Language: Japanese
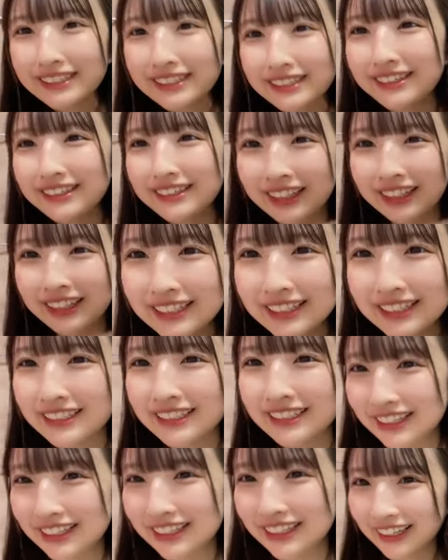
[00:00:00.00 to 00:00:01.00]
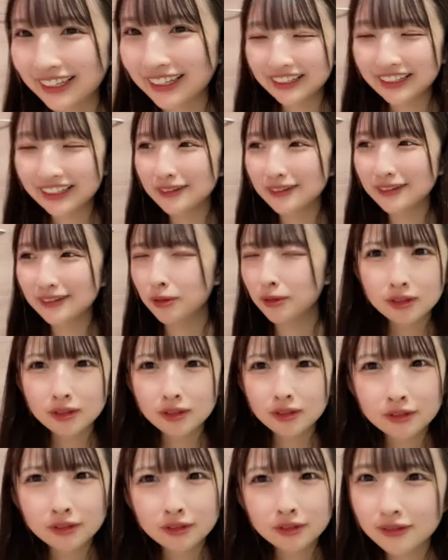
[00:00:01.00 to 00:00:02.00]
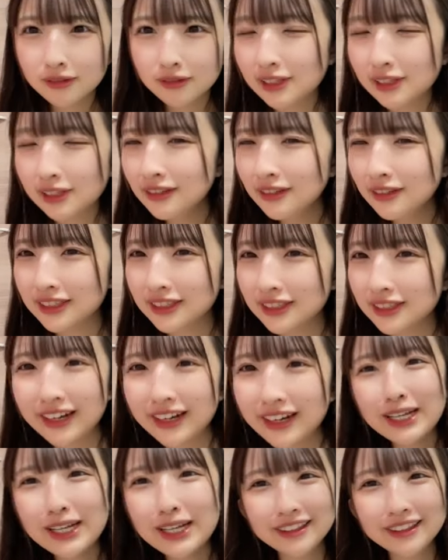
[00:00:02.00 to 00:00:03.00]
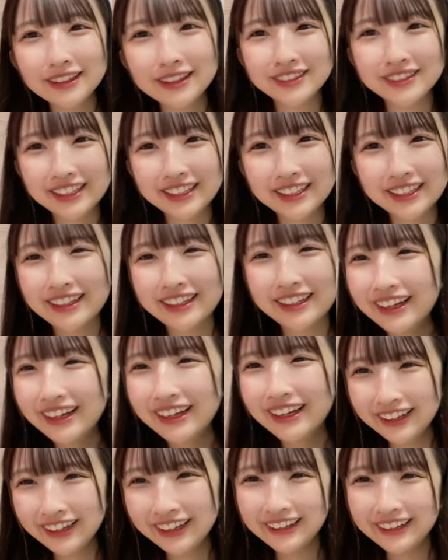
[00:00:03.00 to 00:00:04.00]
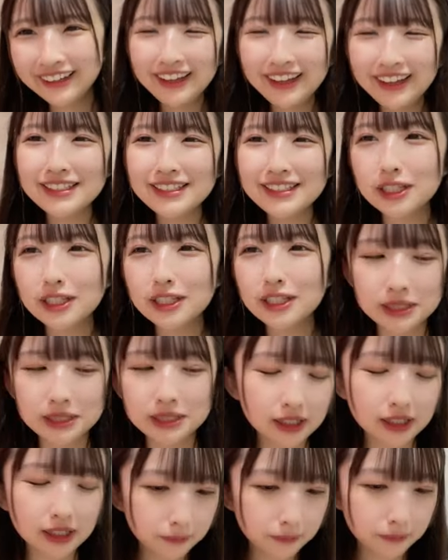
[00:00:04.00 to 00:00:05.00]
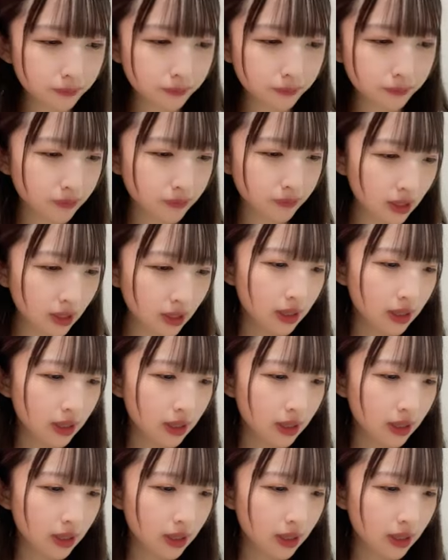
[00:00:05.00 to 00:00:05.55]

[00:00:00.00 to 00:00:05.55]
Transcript: はい、当たり前ですよねえー、4日も続けて配信してくれてありがとう4日目以来